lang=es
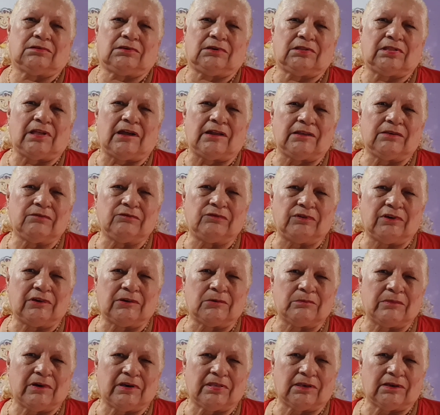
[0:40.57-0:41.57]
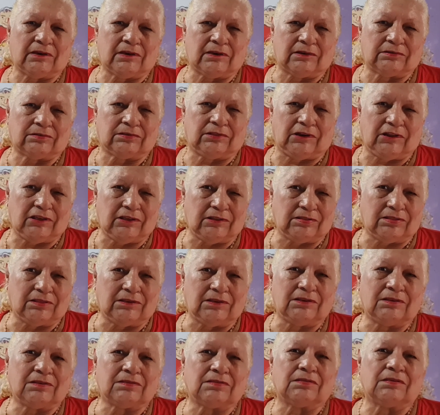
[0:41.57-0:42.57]
que están enfermas de
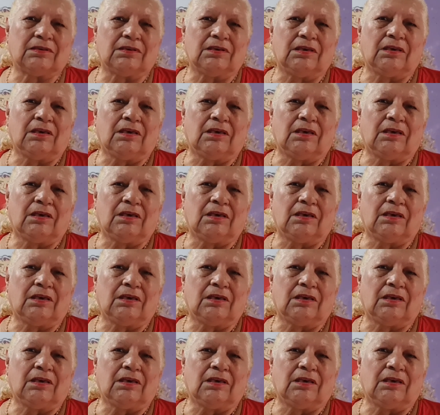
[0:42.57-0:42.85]
artritis,